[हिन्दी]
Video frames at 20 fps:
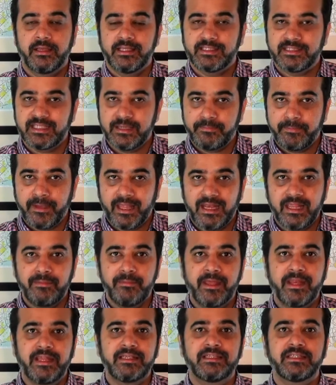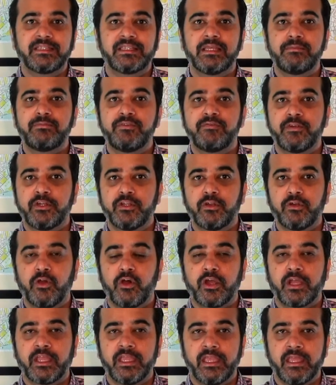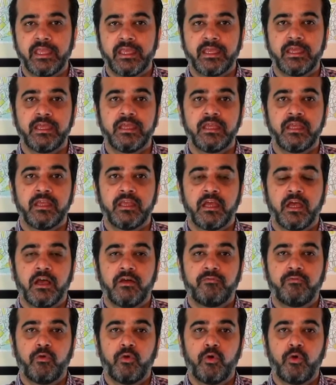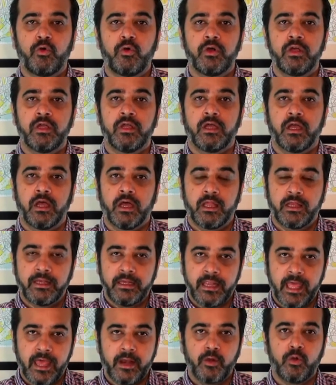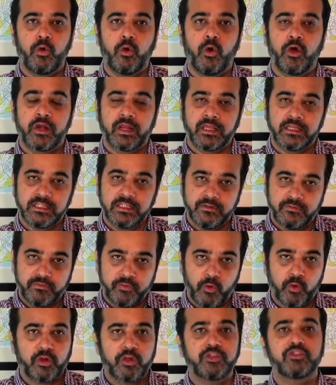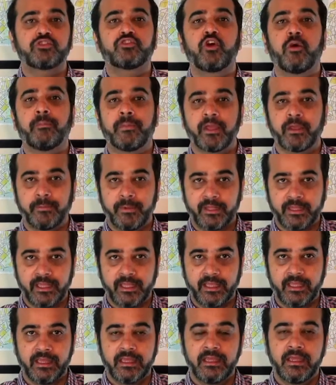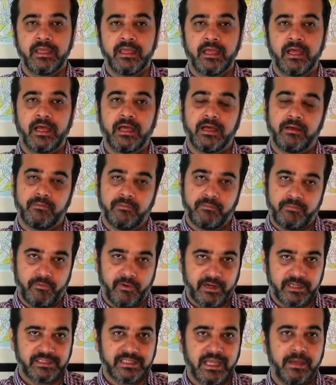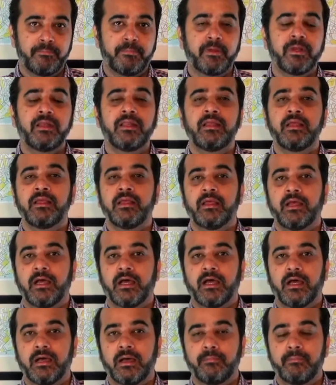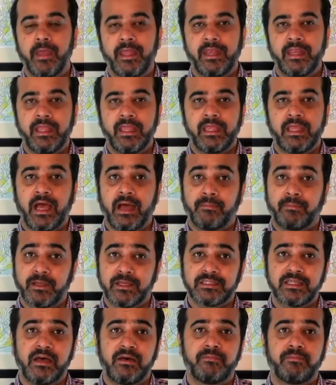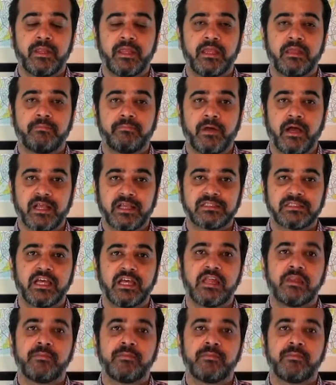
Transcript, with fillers: इससे पहले मैंने जितने भी वीडियो लॉग किए हैं वो नैरो और किसी फोकस टॉपिक पे थे फॉर एग्ज़ाम्पल मैंने आपके सामने पाकिस्तान